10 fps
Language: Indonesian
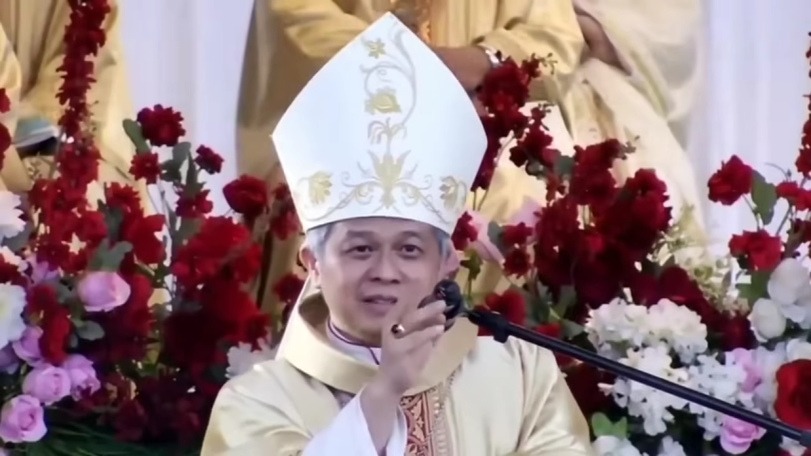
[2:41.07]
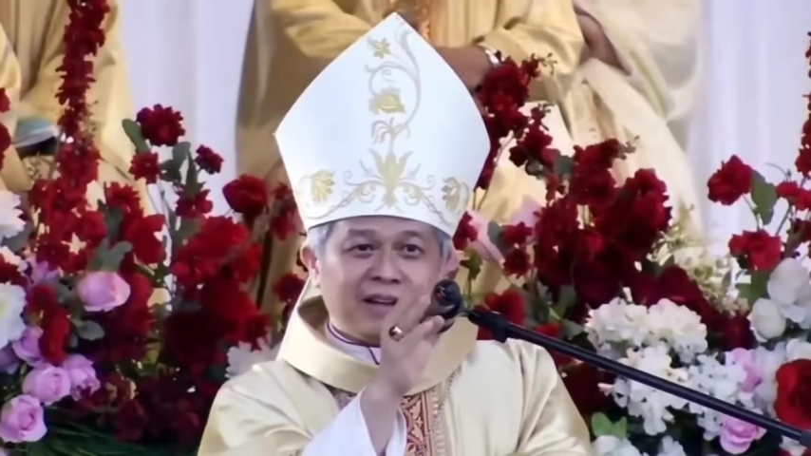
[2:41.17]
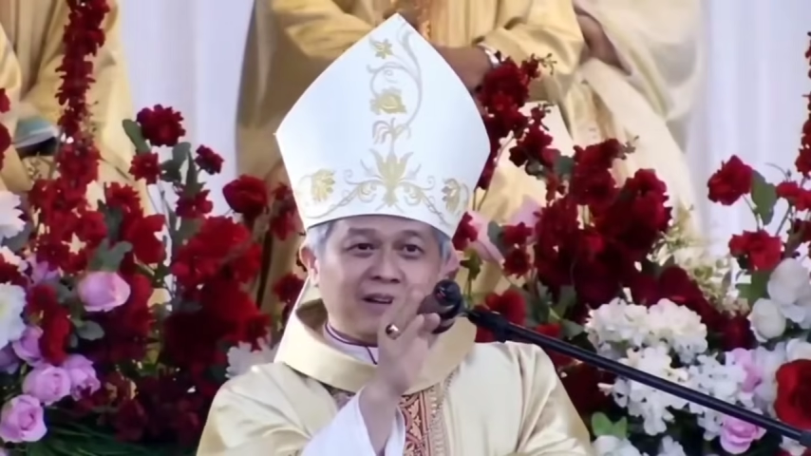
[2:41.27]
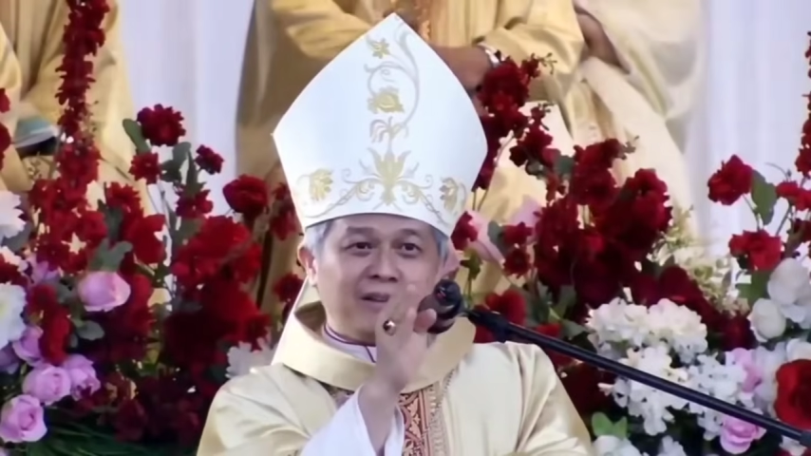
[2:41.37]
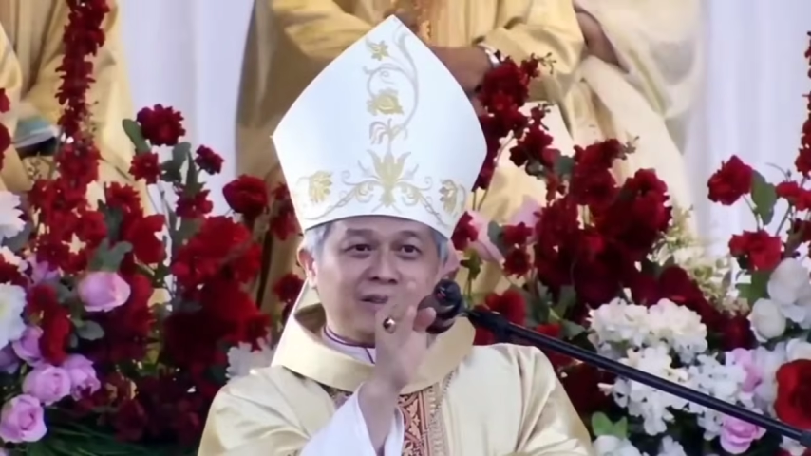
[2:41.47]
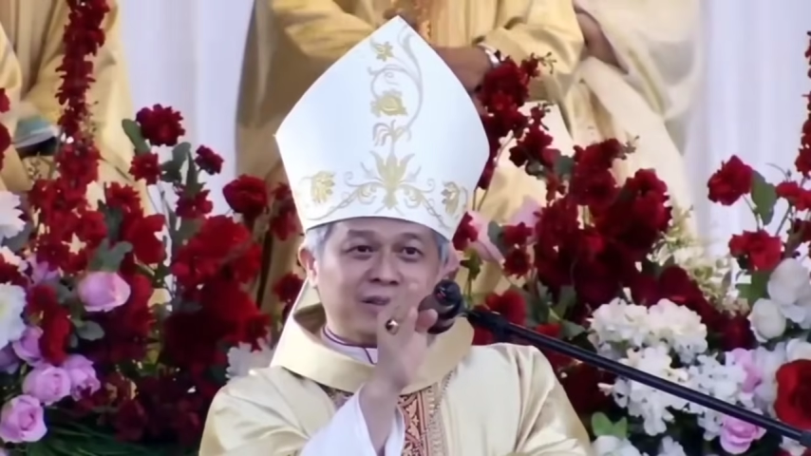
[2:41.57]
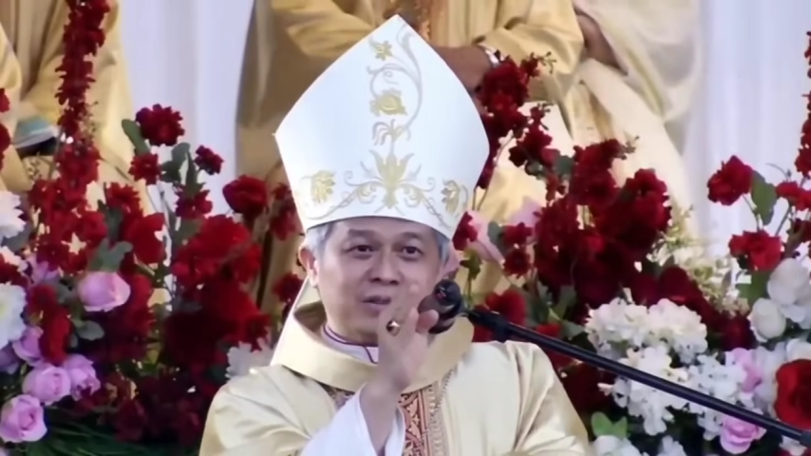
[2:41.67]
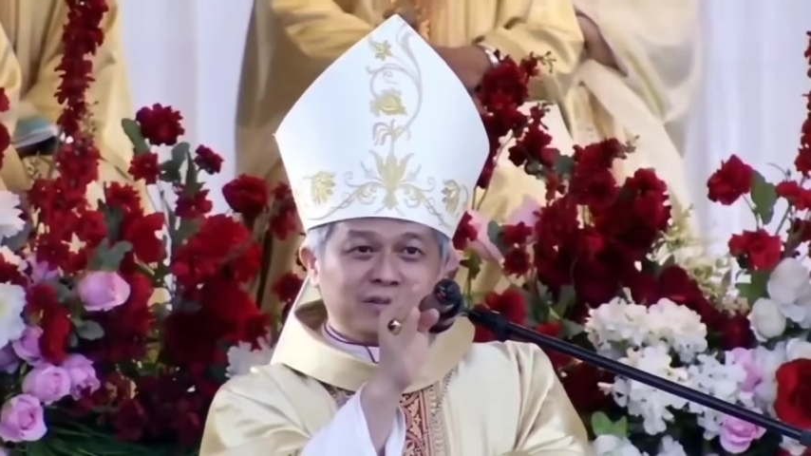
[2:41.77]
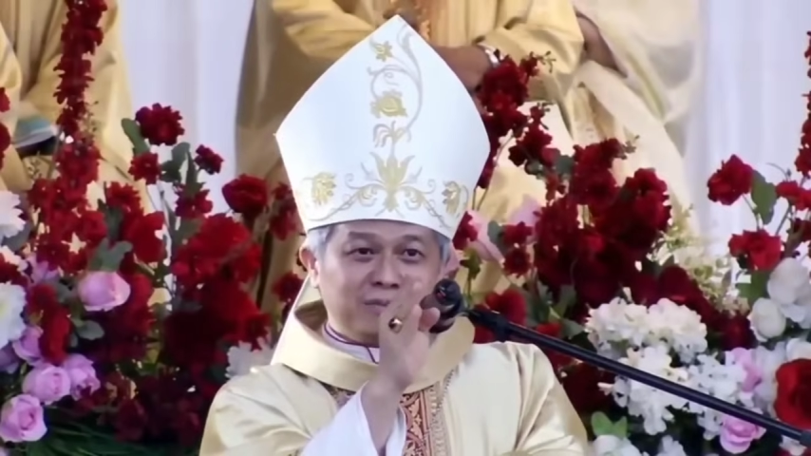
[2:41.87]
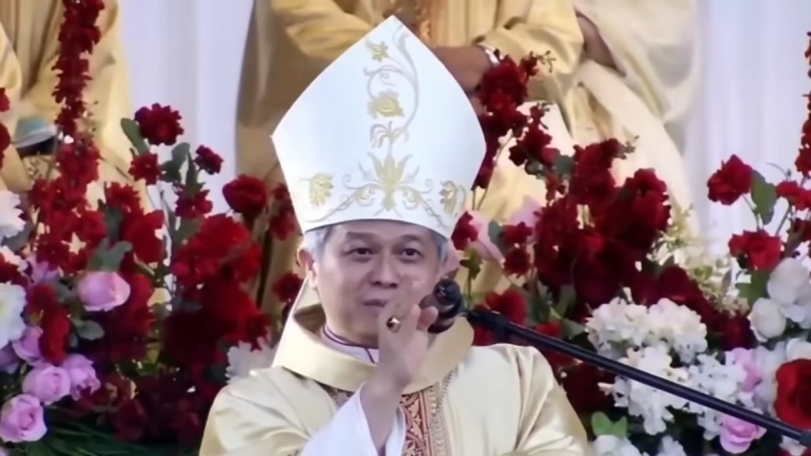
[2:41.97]
Yang
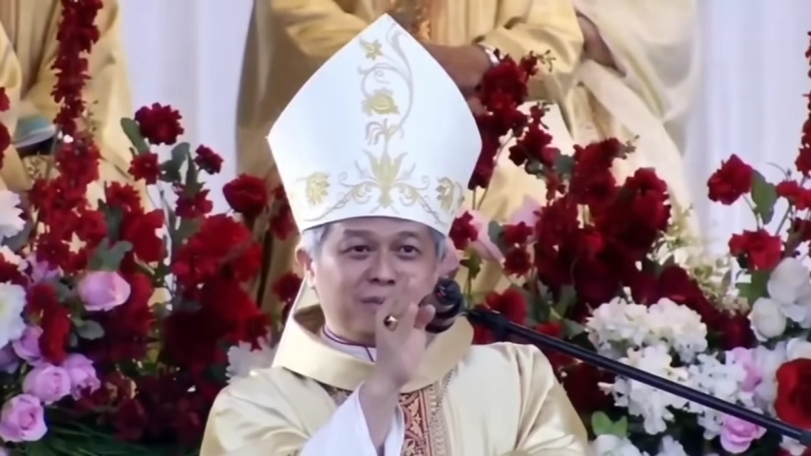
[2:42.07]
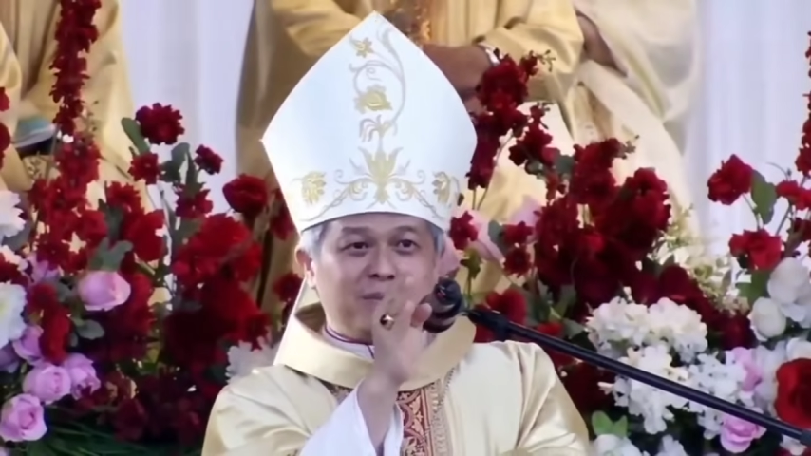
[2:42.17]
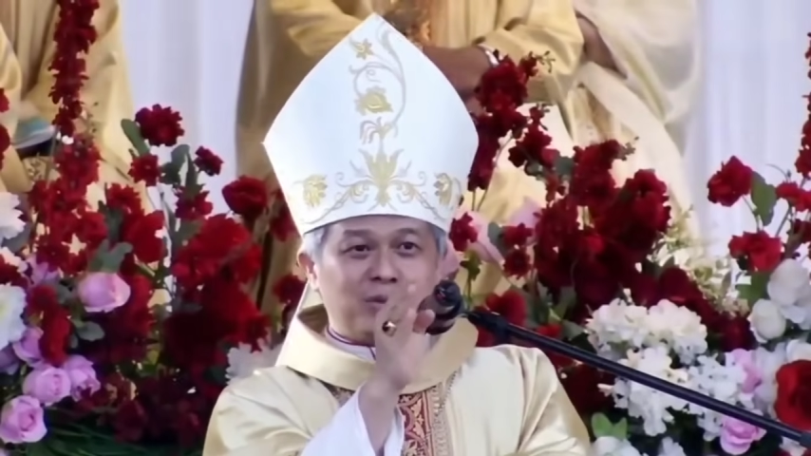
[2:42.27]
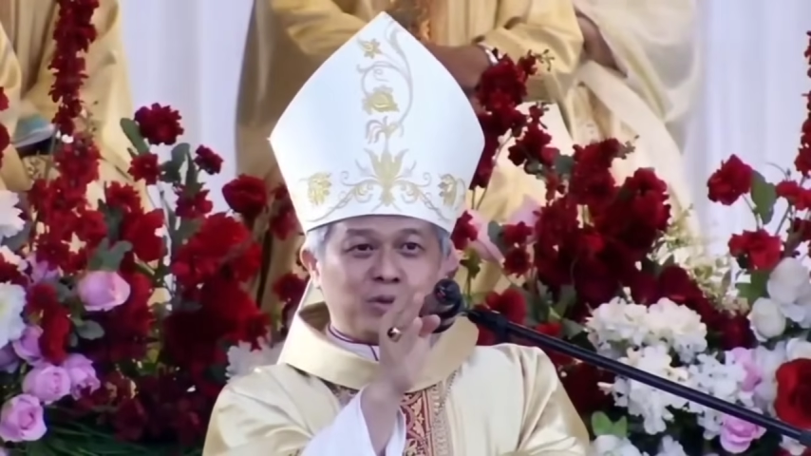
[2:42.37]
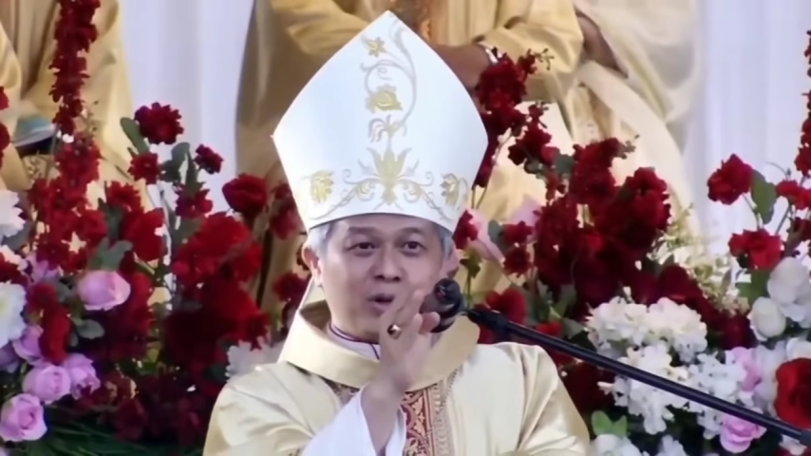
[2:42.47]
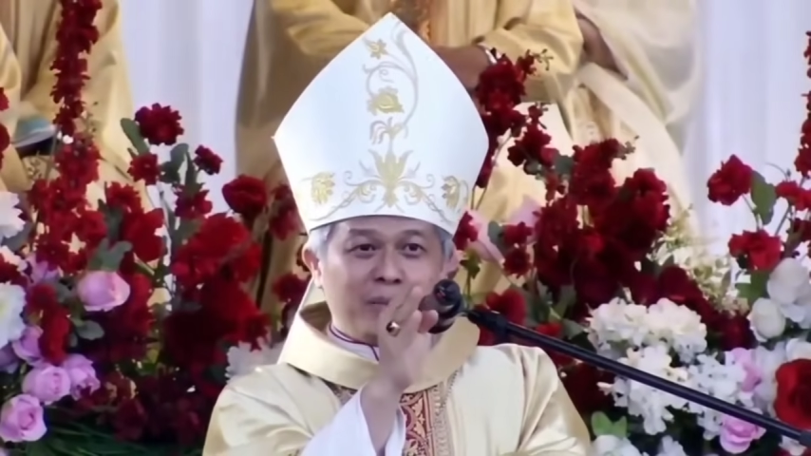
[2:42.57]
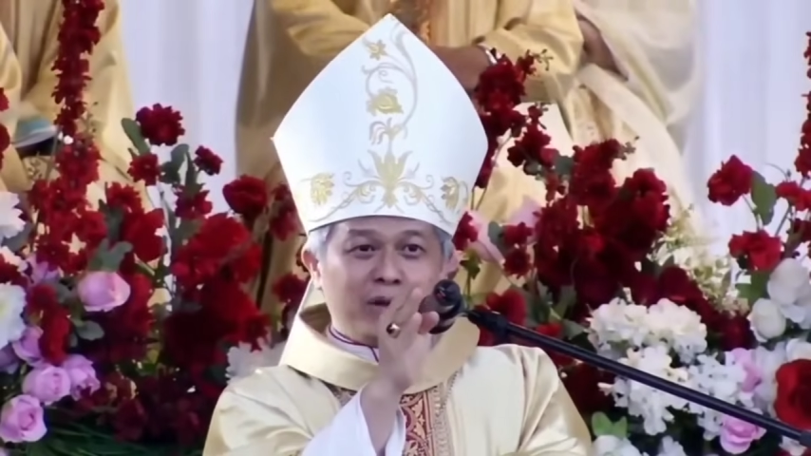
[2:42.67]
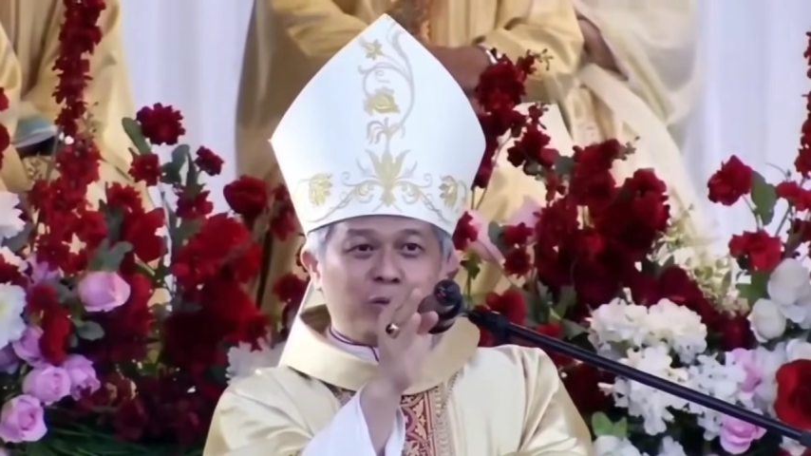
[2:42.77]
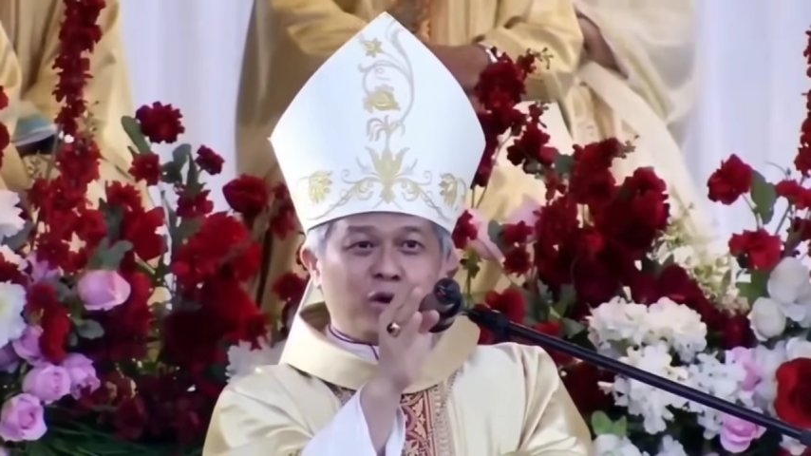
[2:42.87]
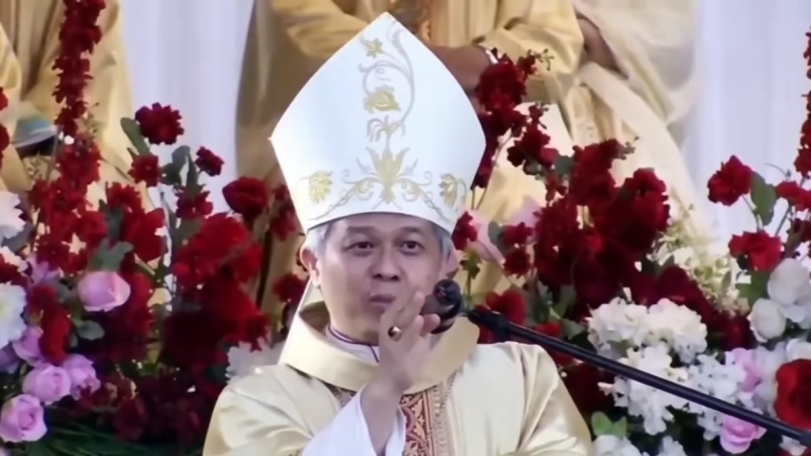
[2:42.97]
suka
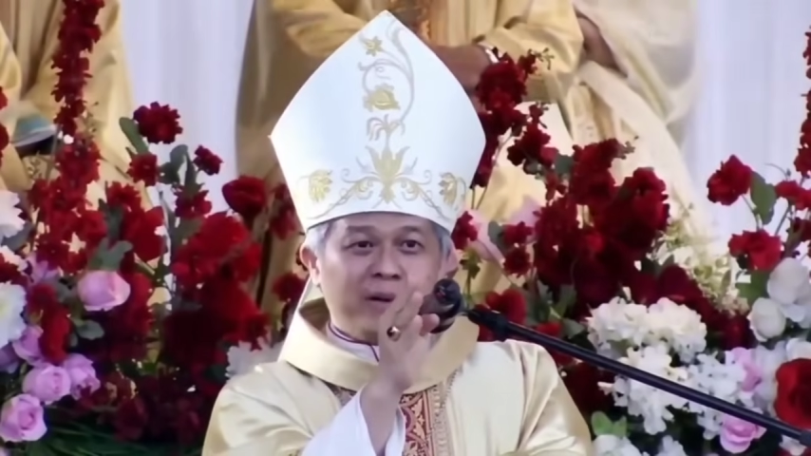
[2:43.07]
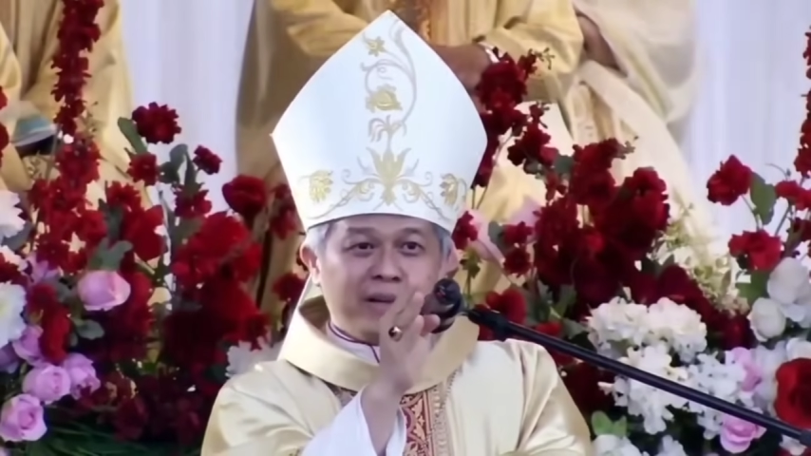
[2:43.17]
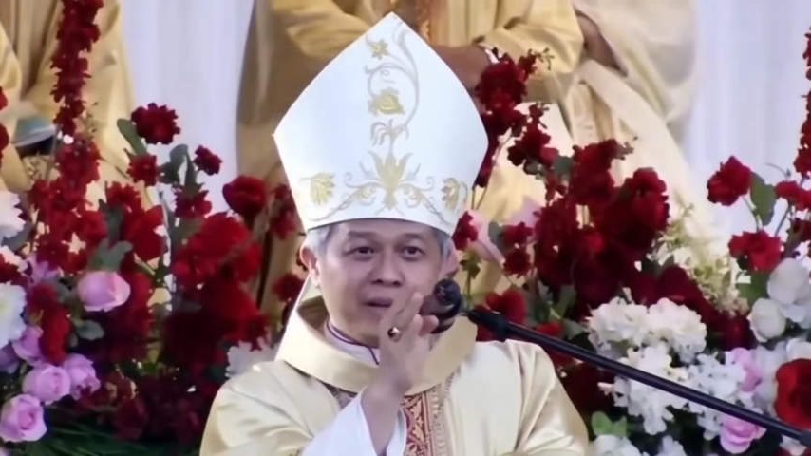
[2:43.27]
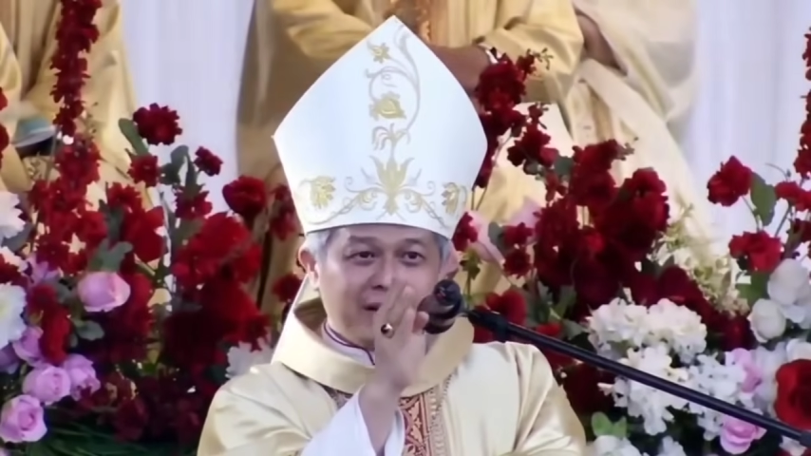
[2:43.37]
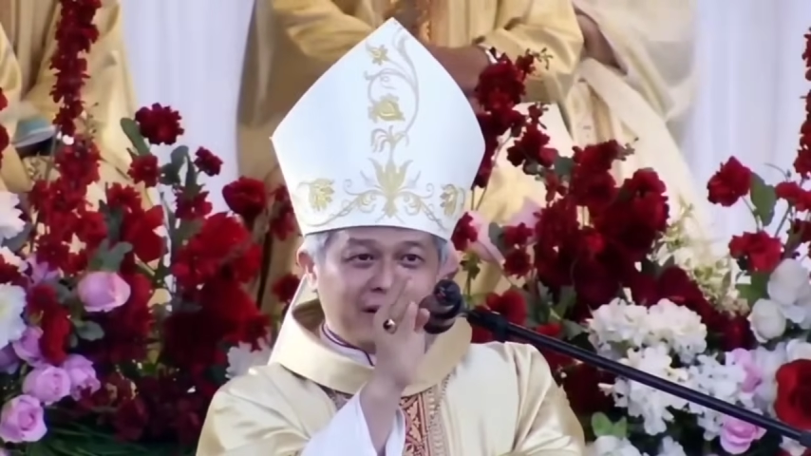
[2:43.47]
minum kopi ini.